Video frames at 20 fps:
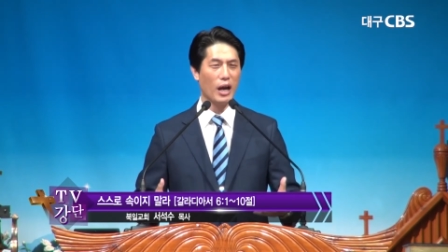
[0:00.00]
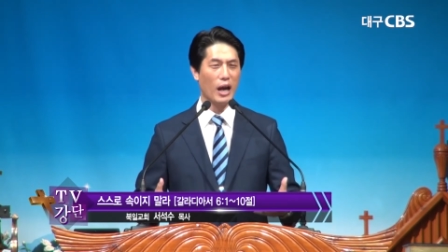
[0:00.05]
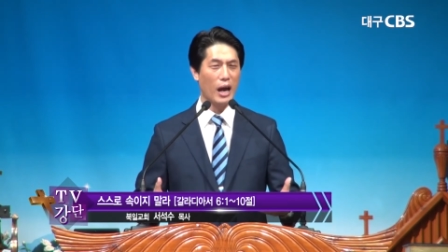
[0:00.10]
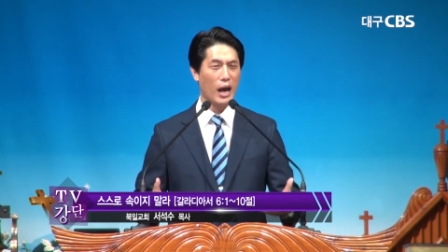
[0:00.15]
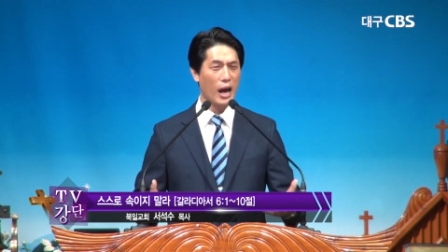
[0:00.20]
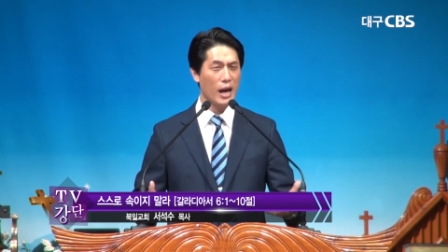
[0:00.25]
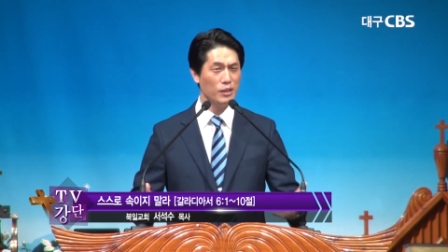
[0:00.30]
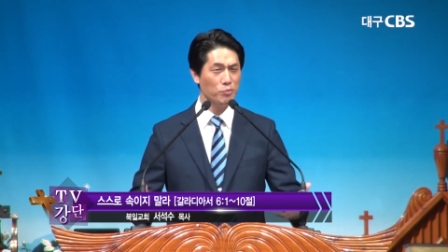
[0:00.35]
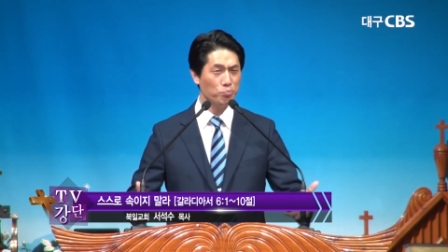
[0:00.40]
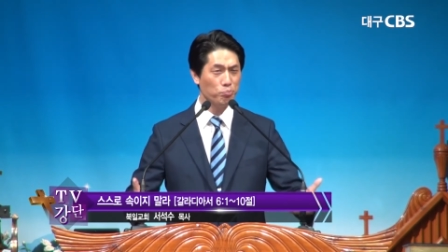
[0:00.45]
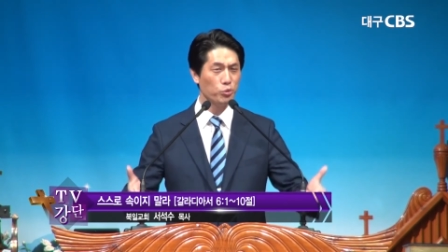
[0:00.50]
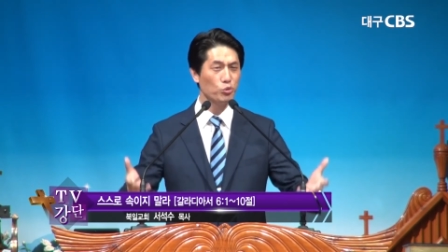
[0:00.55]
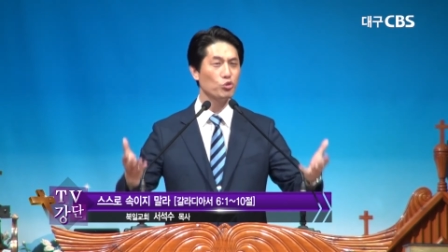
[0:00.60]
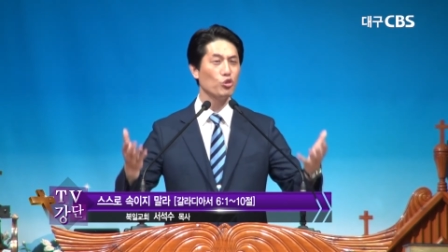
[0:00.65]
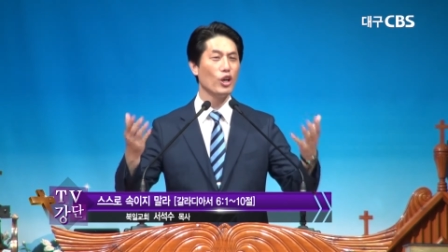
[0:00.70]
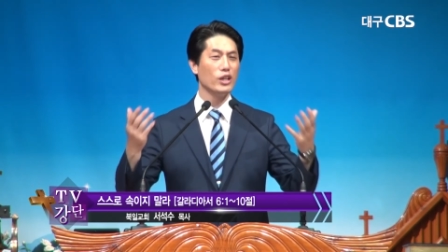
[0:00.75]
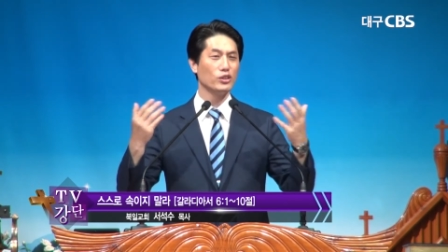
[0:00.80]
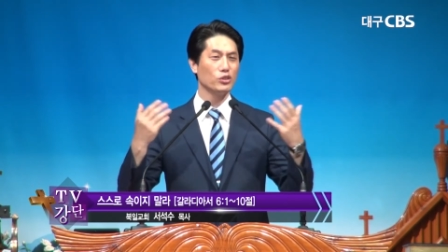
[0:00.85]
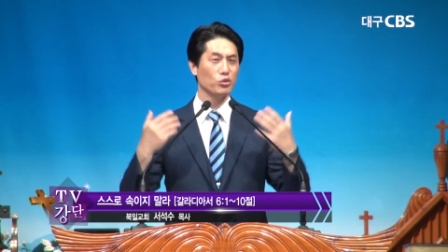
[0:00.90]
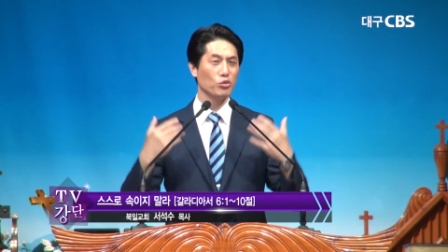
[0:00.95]
한
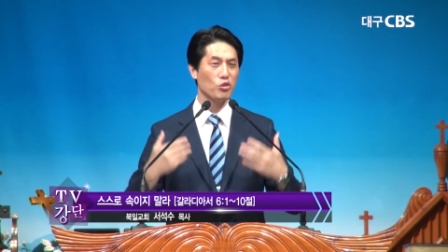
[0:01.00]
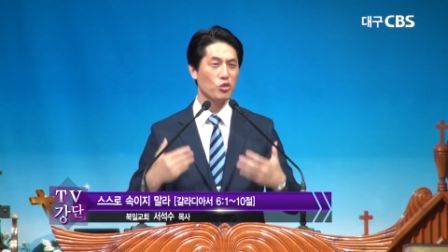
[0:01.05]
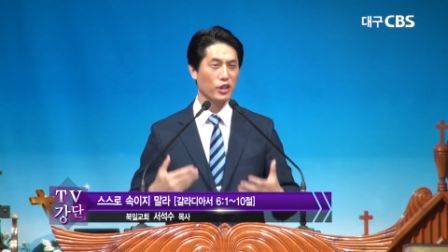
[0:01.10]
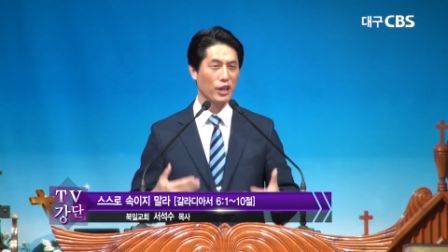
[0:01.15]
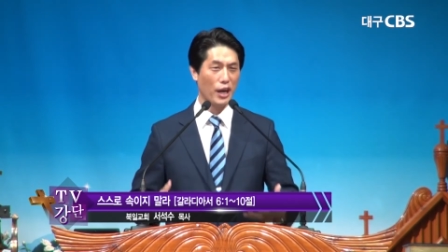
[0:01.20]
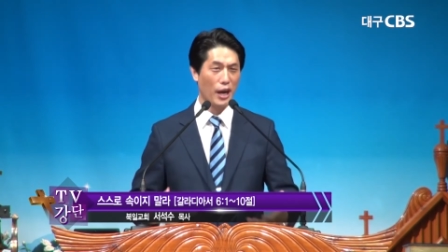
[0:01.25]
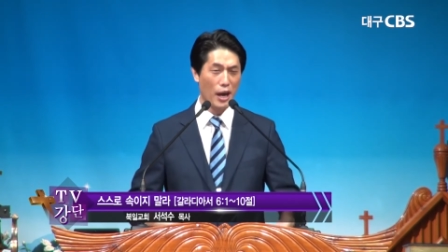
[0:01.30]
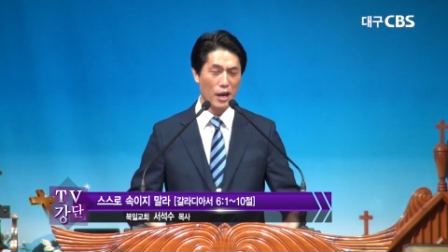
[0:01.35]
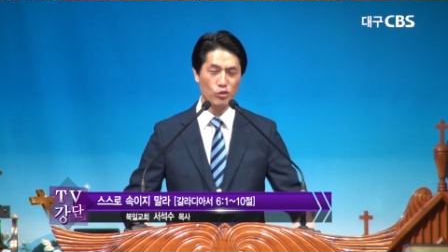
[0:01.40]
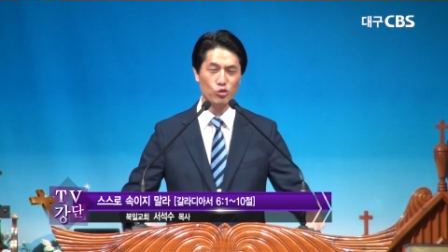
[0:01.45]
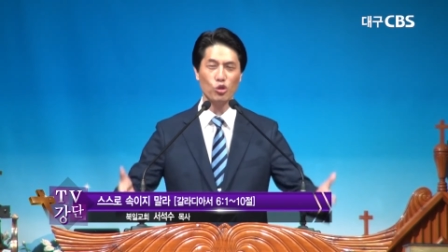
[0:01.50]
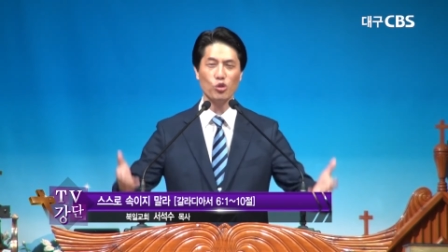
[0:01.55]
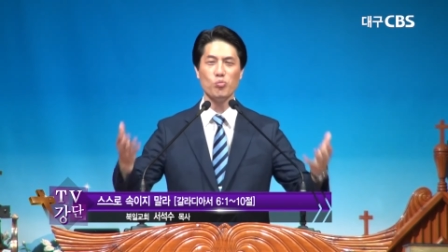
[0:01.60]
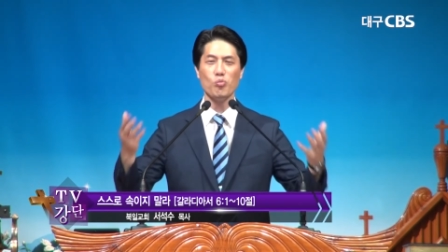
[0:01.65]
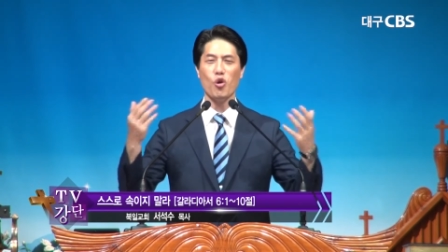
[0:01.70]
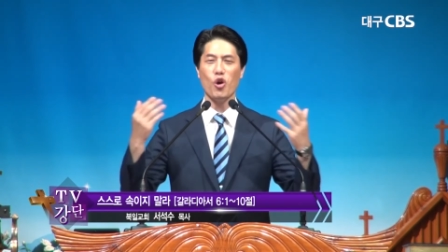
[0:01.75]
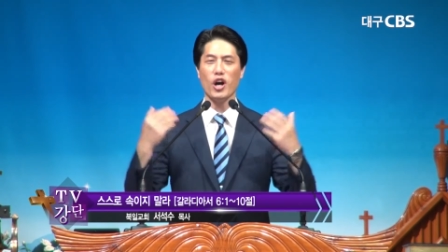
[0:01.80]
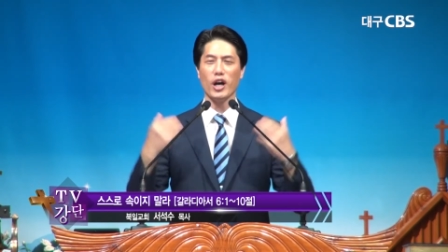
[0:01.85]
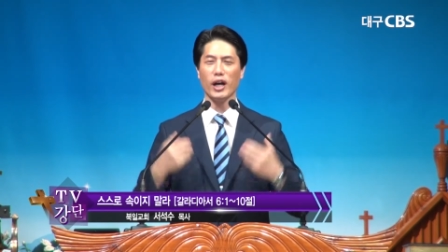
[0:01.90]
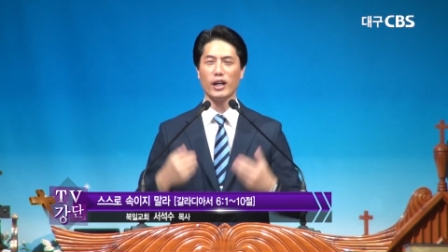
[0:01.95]
푼도 안 쓰고 계속
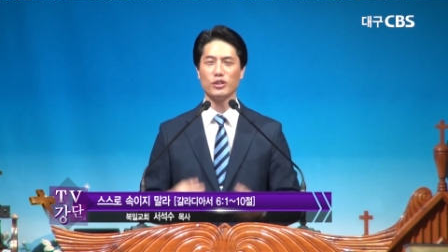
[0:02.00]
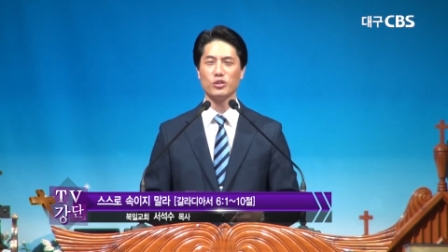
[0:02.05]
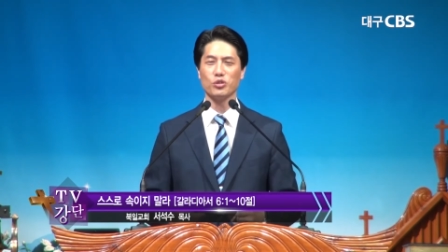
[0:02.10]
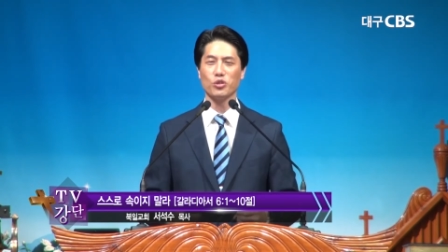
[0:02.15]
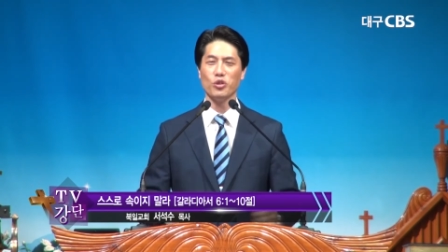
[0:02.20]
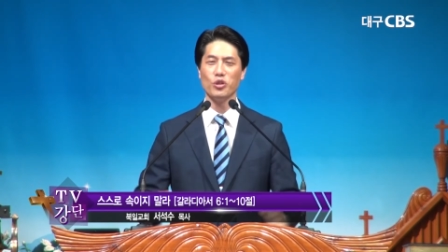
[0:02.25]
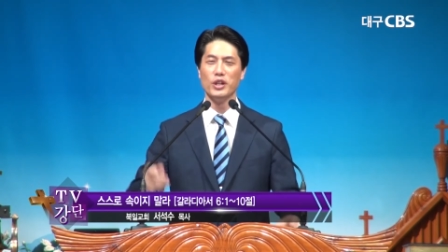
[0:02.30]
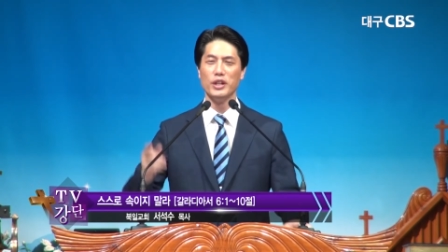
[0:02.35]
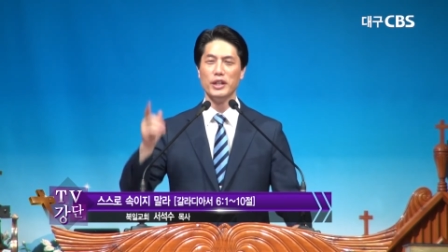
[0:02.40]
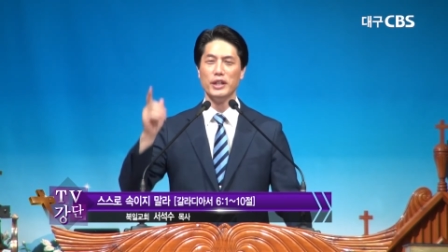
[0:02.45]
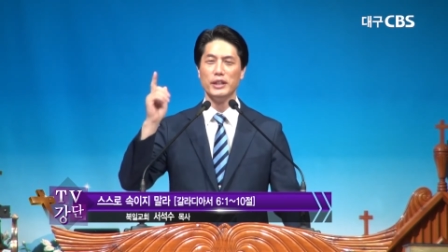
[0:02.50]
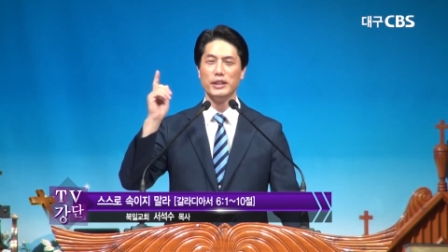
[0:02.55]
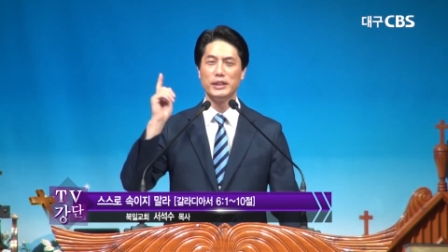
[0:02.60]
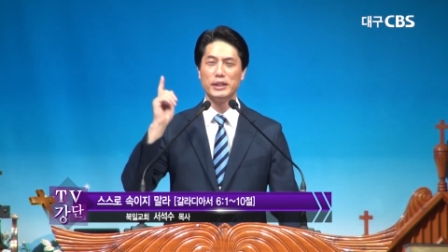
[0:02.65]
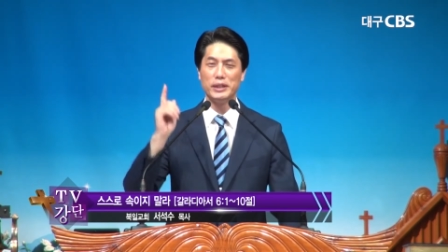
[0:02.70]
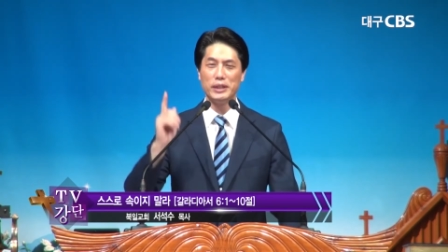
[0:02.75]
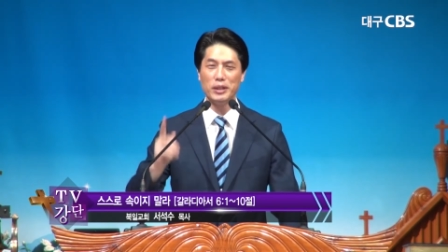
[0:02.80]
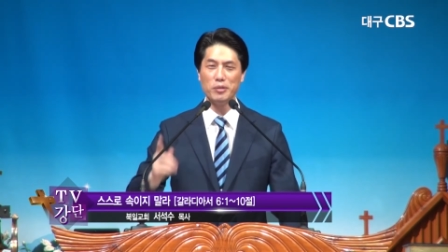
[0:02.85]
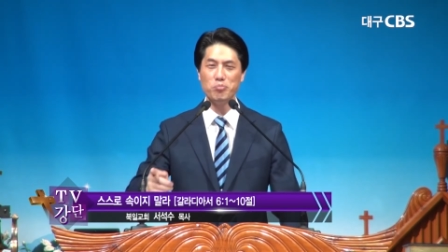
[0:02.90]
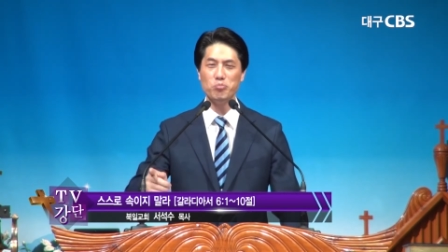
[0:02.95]
모아가지고
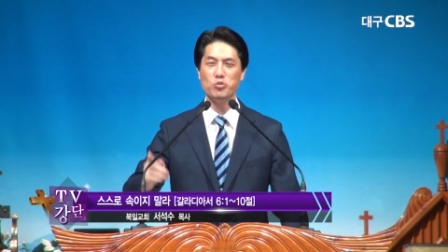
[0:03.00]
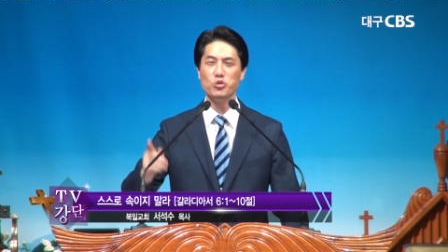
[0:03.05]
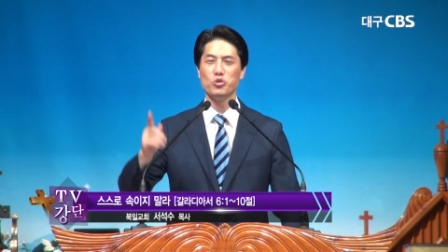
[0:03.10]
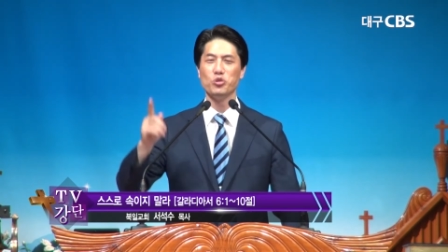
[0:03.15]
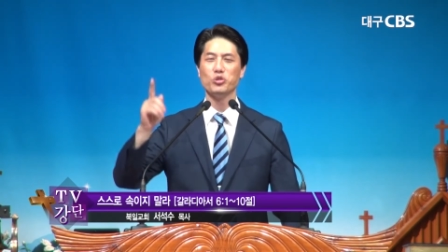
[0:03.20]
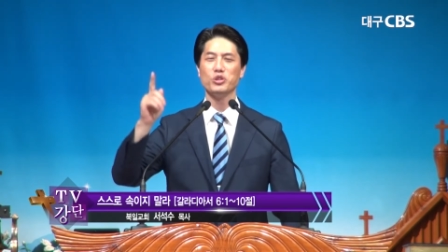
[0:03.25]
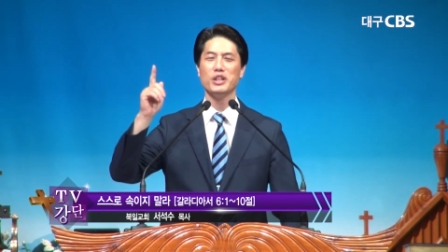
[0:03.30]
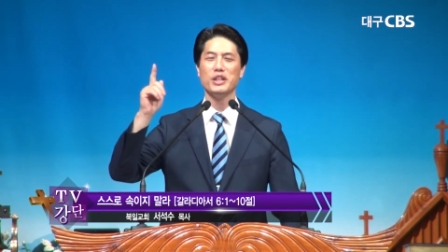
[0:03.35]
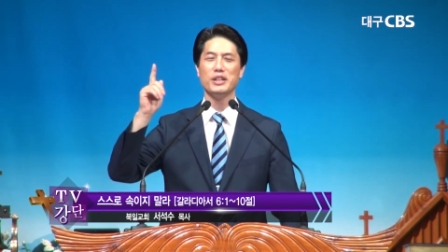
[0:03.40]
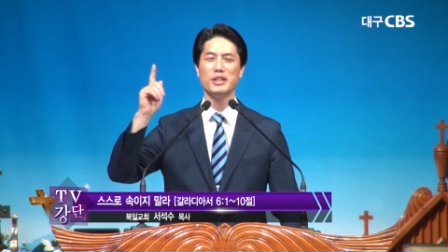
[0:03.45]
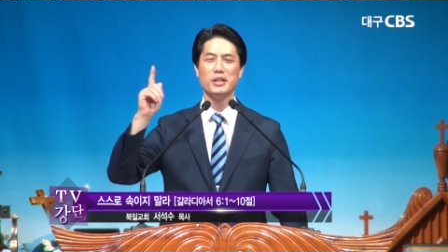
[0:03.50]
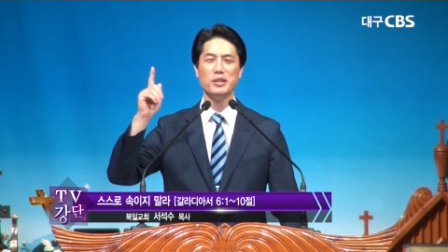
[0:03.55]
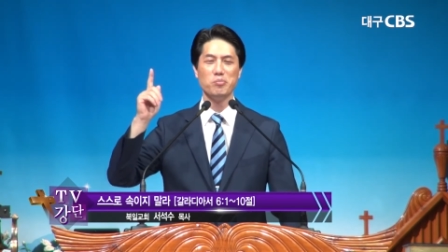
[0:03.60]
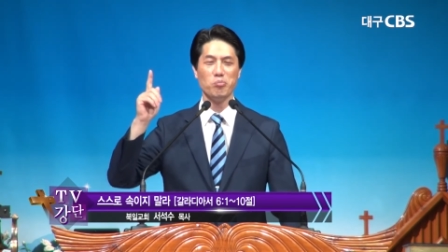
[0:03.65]
16년을